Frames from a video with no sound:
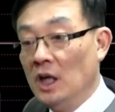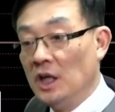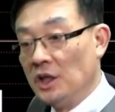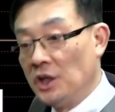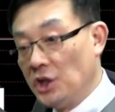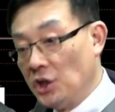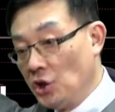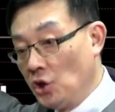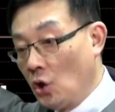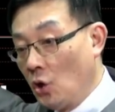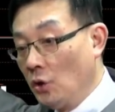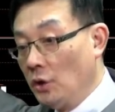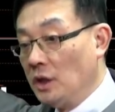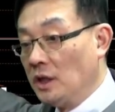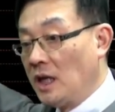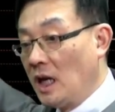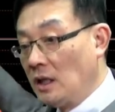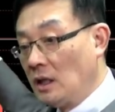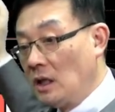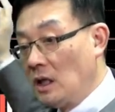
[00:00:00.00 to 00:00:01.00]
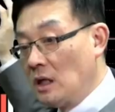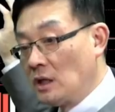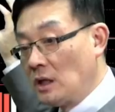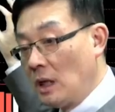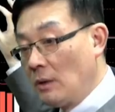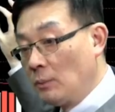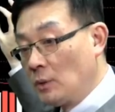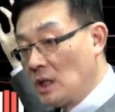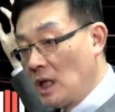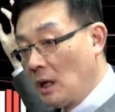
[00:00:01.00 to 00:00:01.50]
秦旭光，你在对
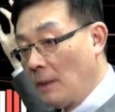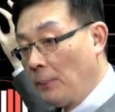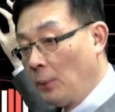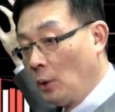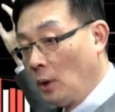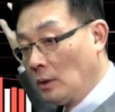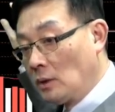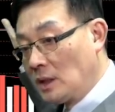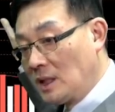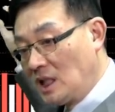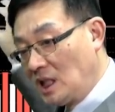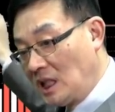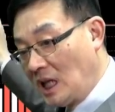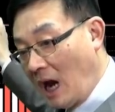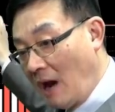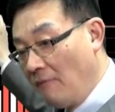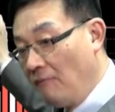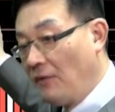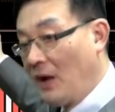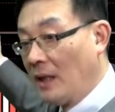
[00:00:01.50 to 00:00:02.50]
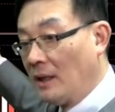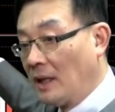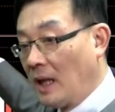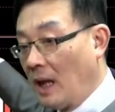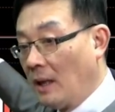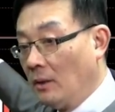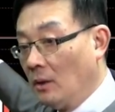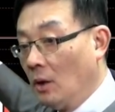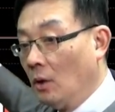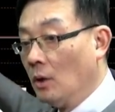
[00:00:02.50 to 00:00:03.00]
这这个票上抢反
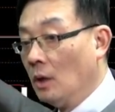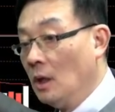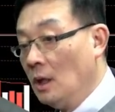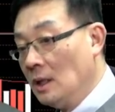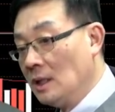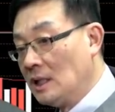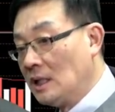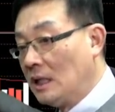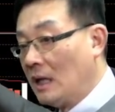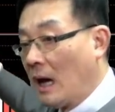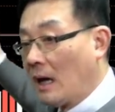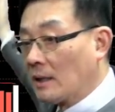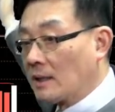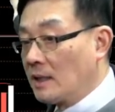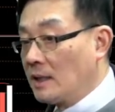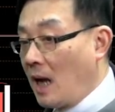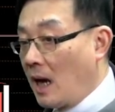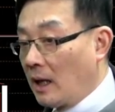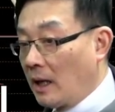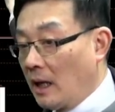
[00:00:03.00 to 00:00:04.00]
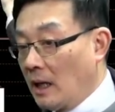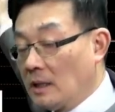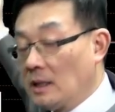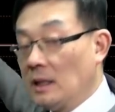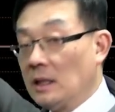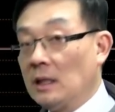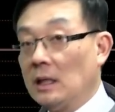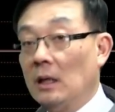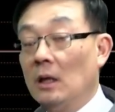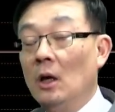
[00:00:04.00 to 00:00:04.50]
弹，哦，抢上来的
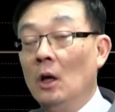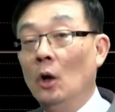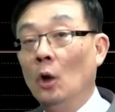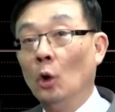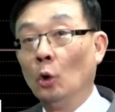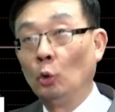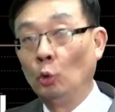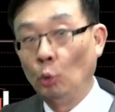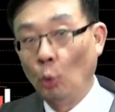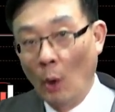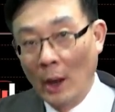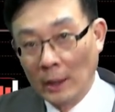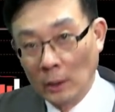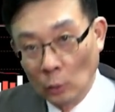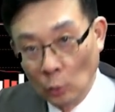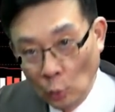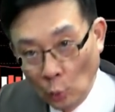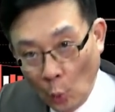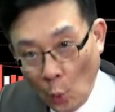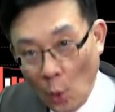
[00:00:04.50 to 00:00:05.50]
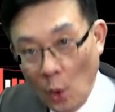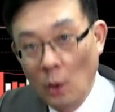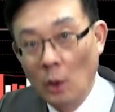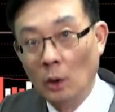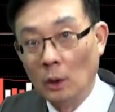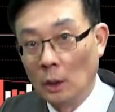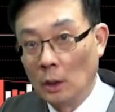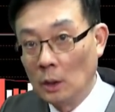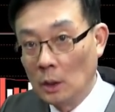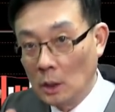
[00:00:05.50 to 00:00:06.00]
这些哦短多
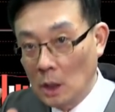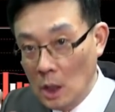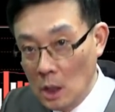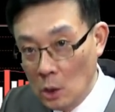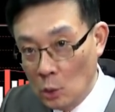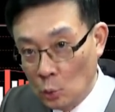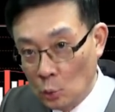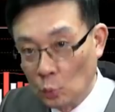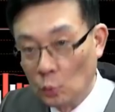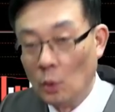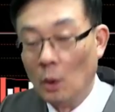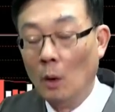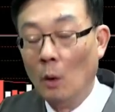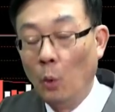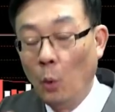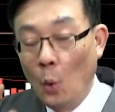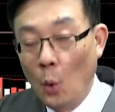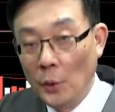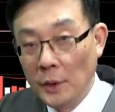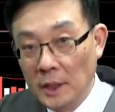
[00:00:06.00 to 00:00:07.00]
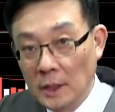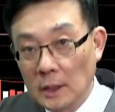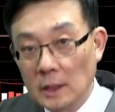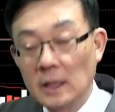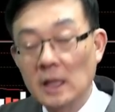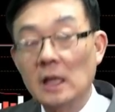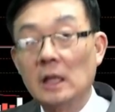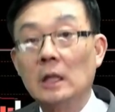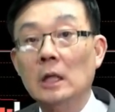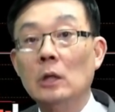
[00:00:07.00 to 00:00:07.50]
啊个股哈获利的这
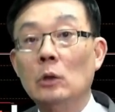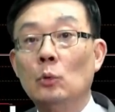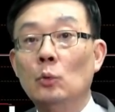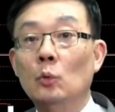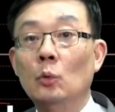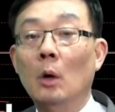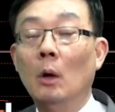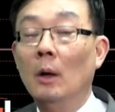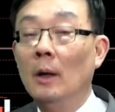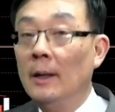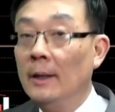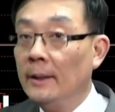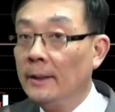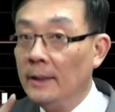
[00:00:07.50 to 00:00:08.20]
些个股哈，